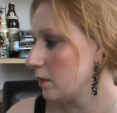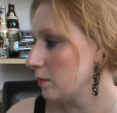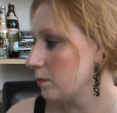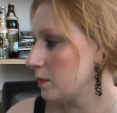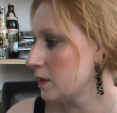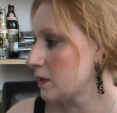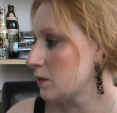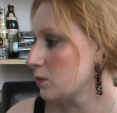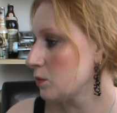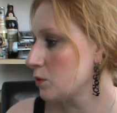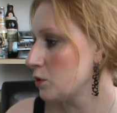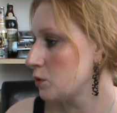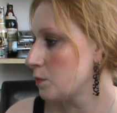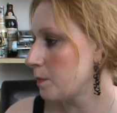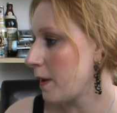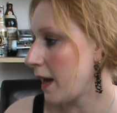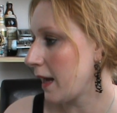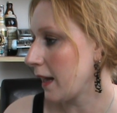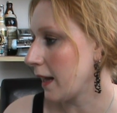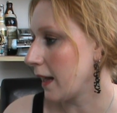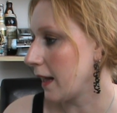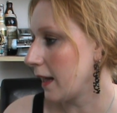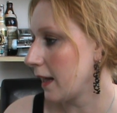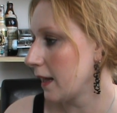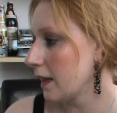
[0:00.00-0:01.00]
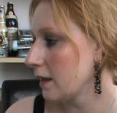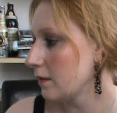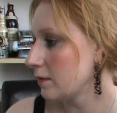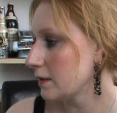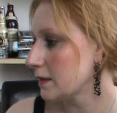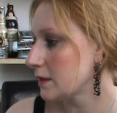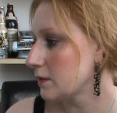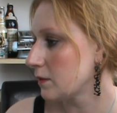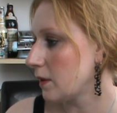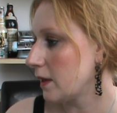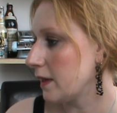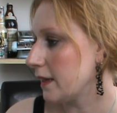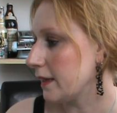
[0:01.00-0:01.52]
Bist du ein Spacken?
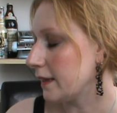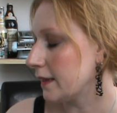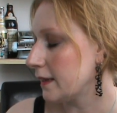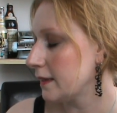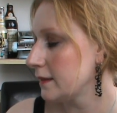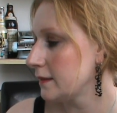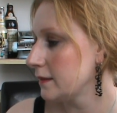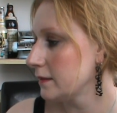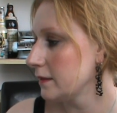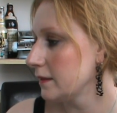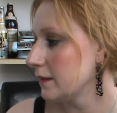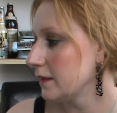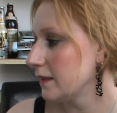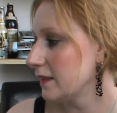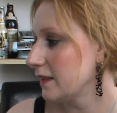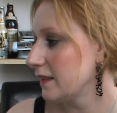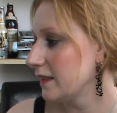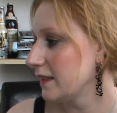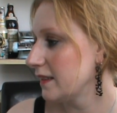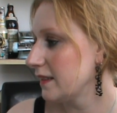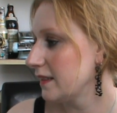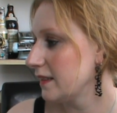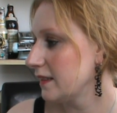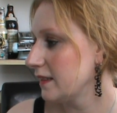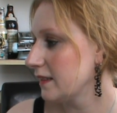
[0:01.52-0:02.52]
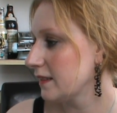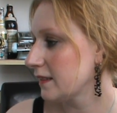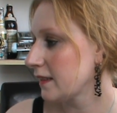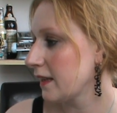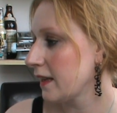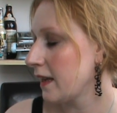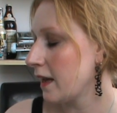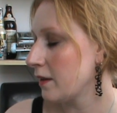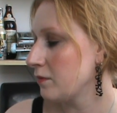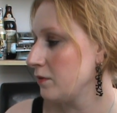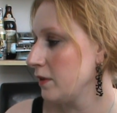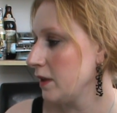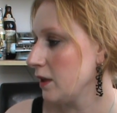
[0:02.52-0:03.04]
Was soll das?
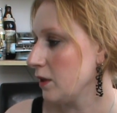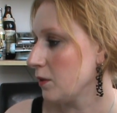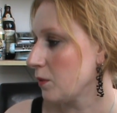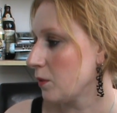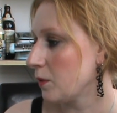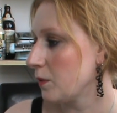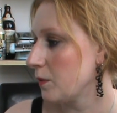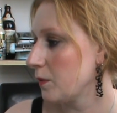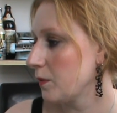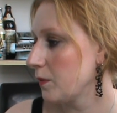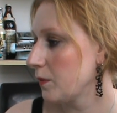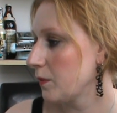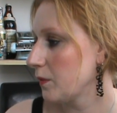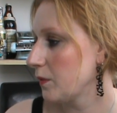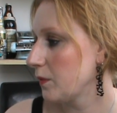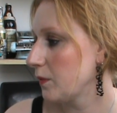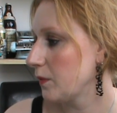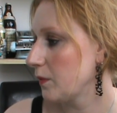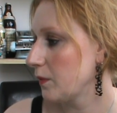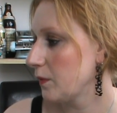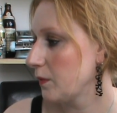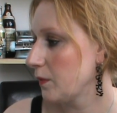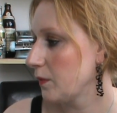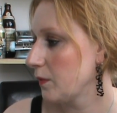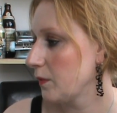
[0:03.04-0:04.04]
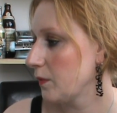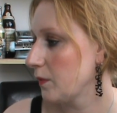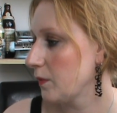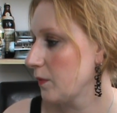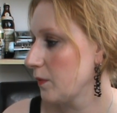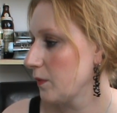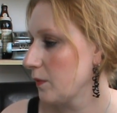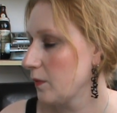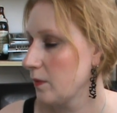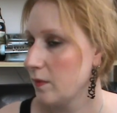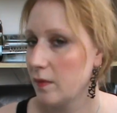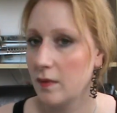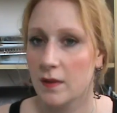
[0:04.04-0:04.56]
Dreh ein Video.
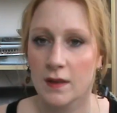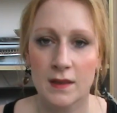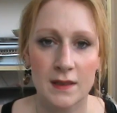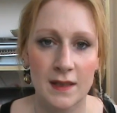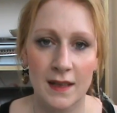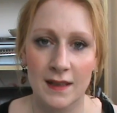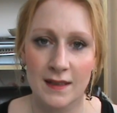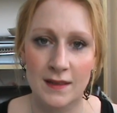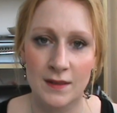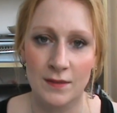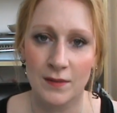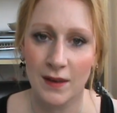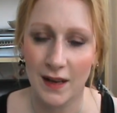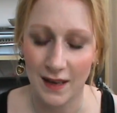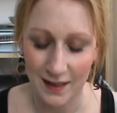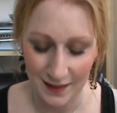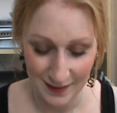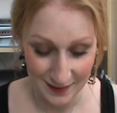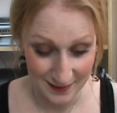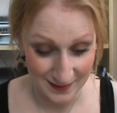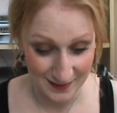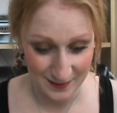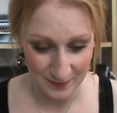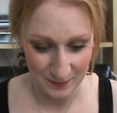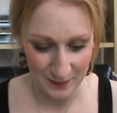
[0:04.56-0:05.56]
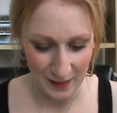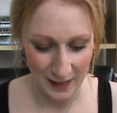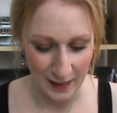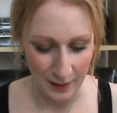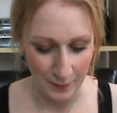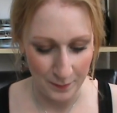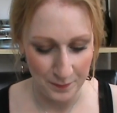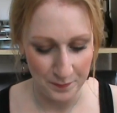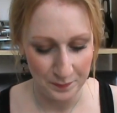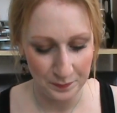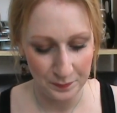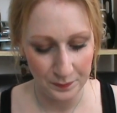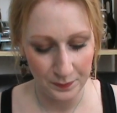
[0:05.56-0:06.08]
Jetzt sagt sie wieder nichts. Naja.
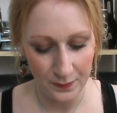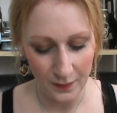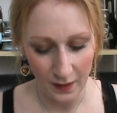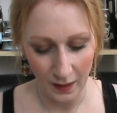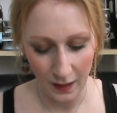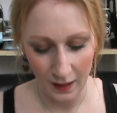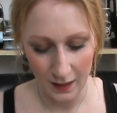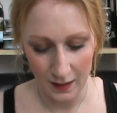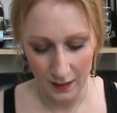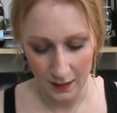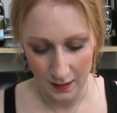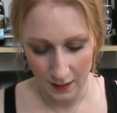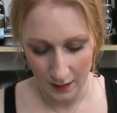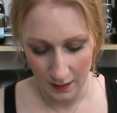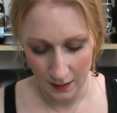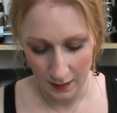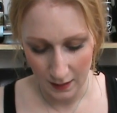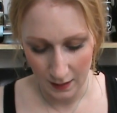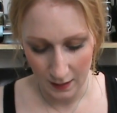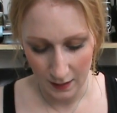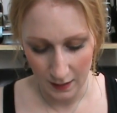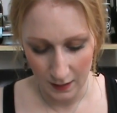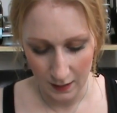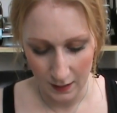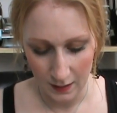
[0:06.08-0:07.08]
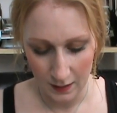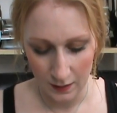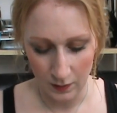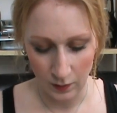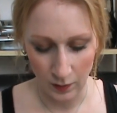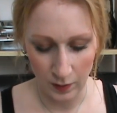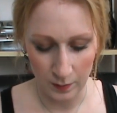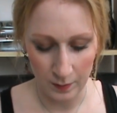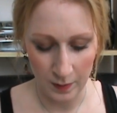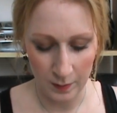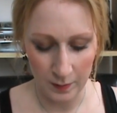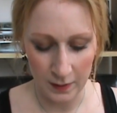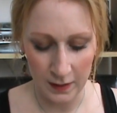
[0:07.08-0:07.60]

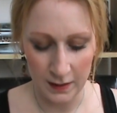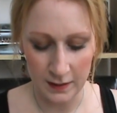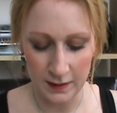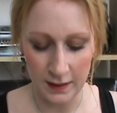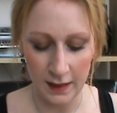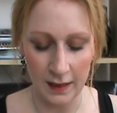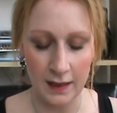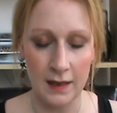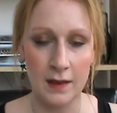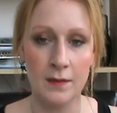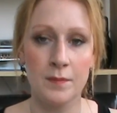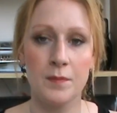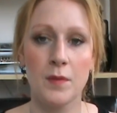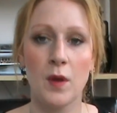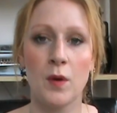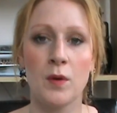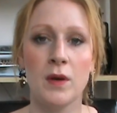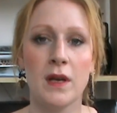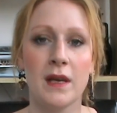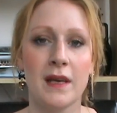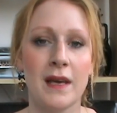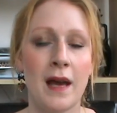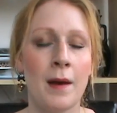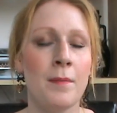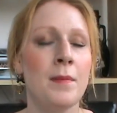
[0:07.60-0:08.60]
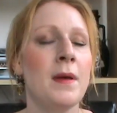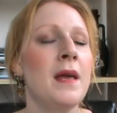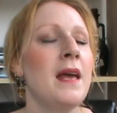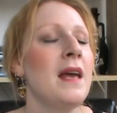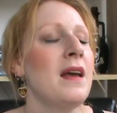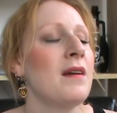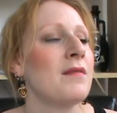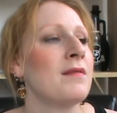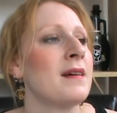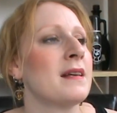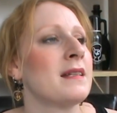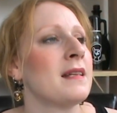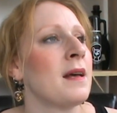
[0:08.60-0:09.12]
Neue Maybelline-Theke. Und ich hab,
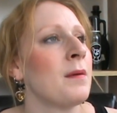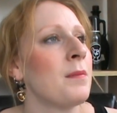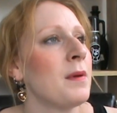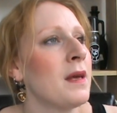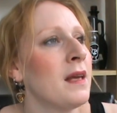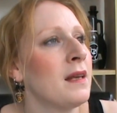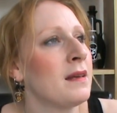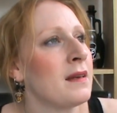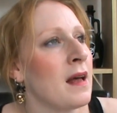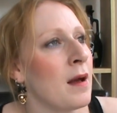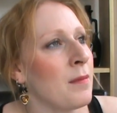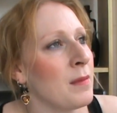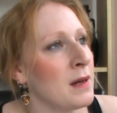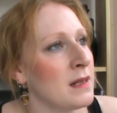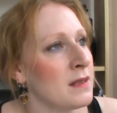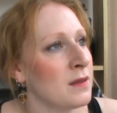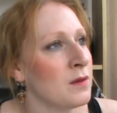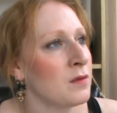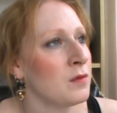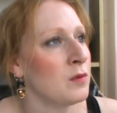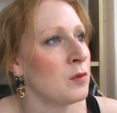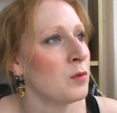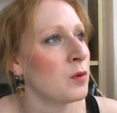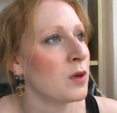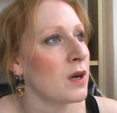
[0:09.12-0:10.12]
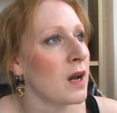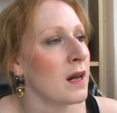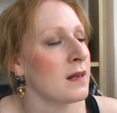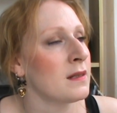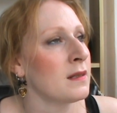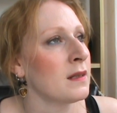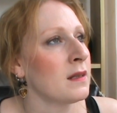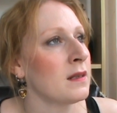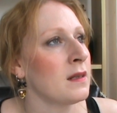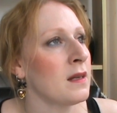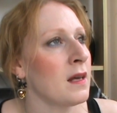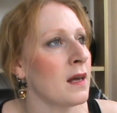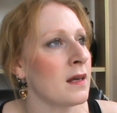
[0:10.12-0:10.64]
was hab ich damals geflucht, als
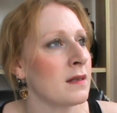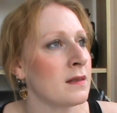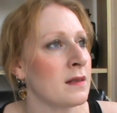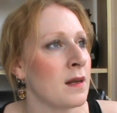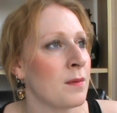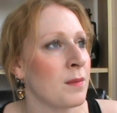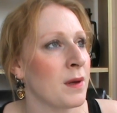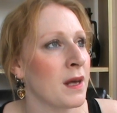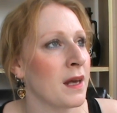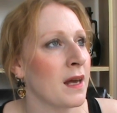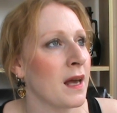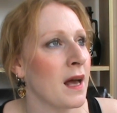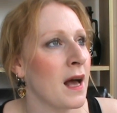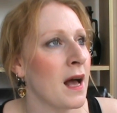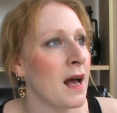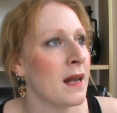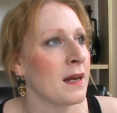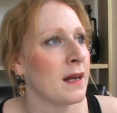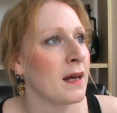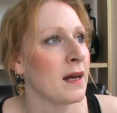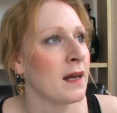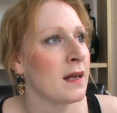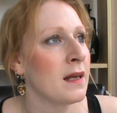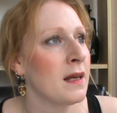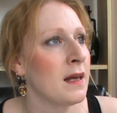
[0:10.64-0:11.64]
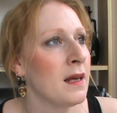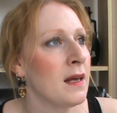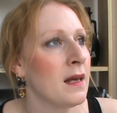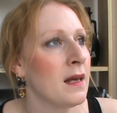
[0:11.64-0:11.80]
ich die ersten Amerikaner